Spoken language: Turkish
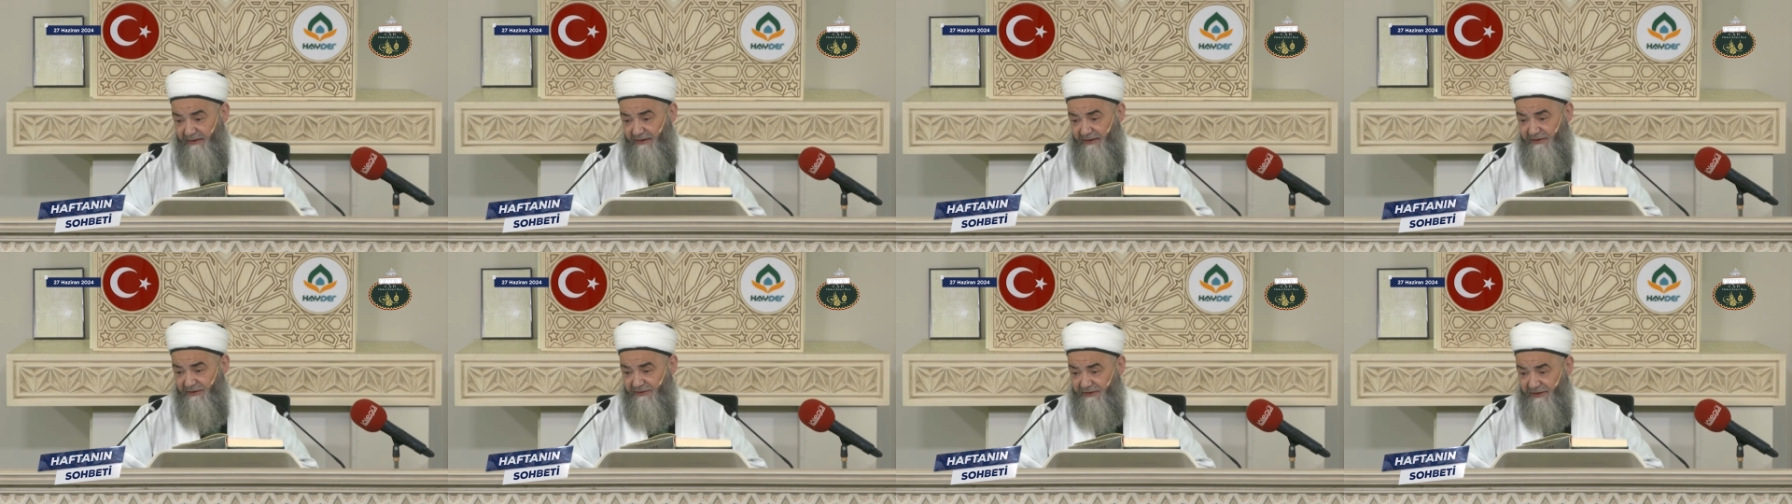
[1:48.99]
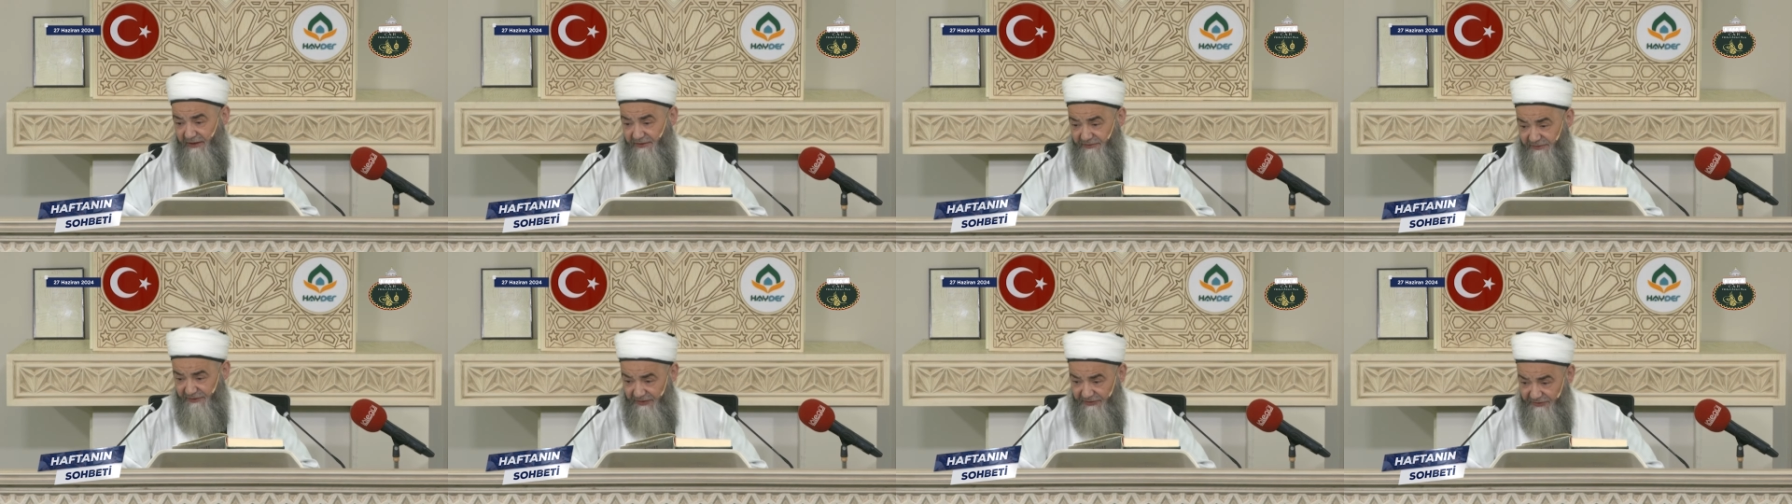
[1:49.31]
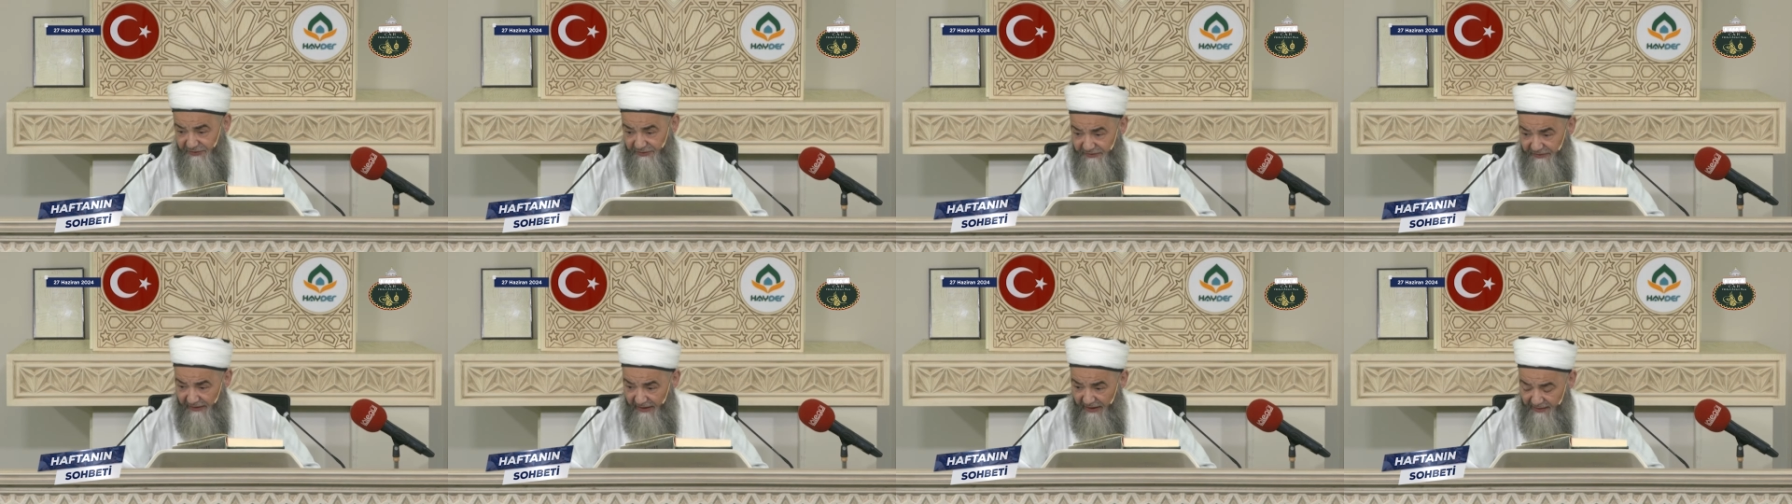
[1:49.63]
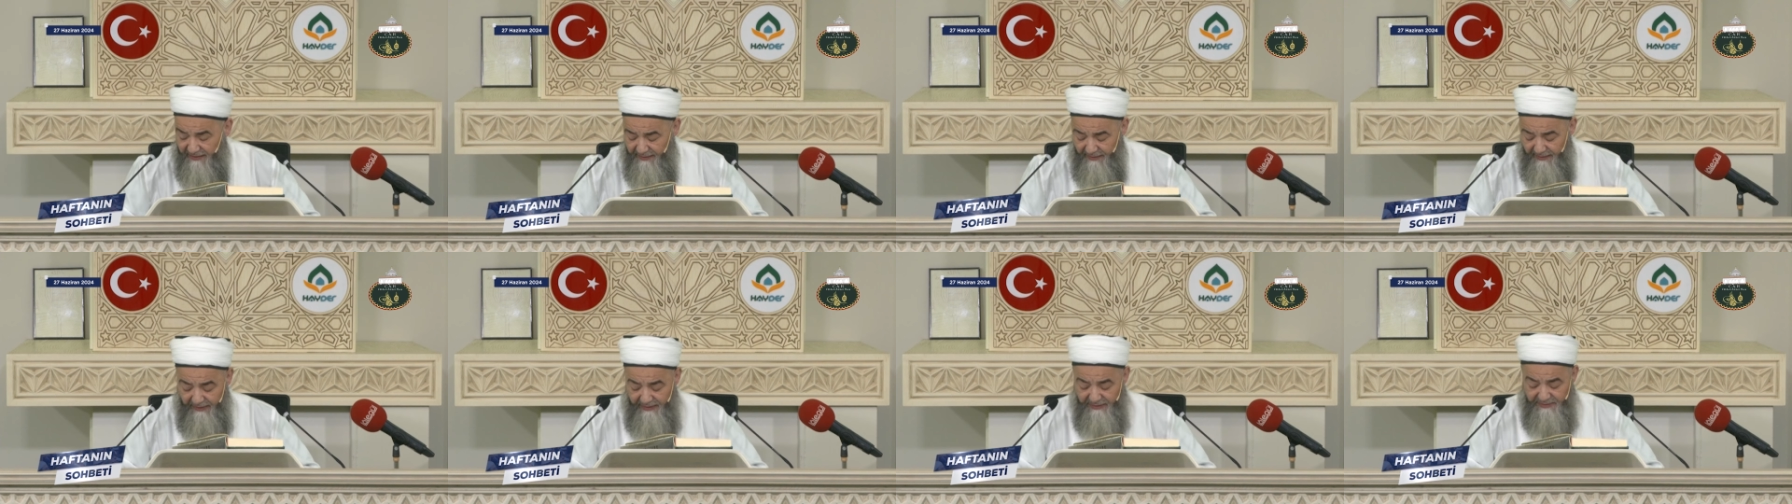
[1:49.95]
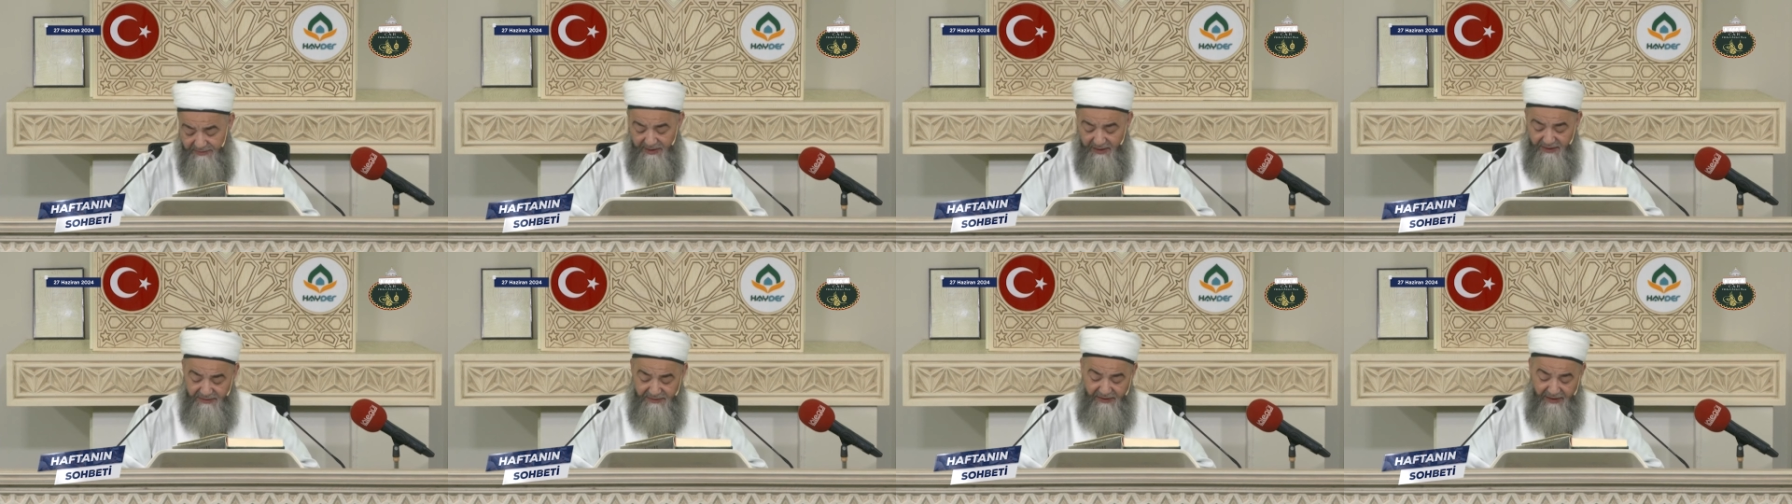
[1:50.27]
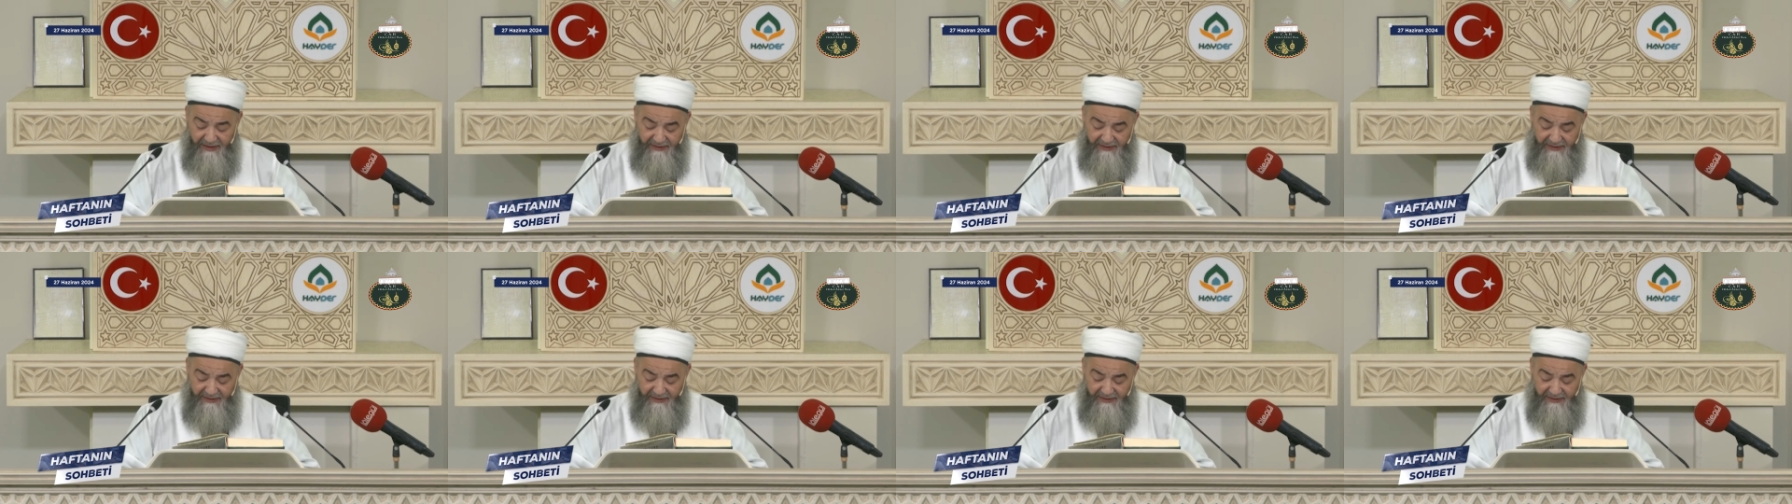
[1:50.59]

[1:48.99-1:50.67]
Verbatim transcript: insan saçından saç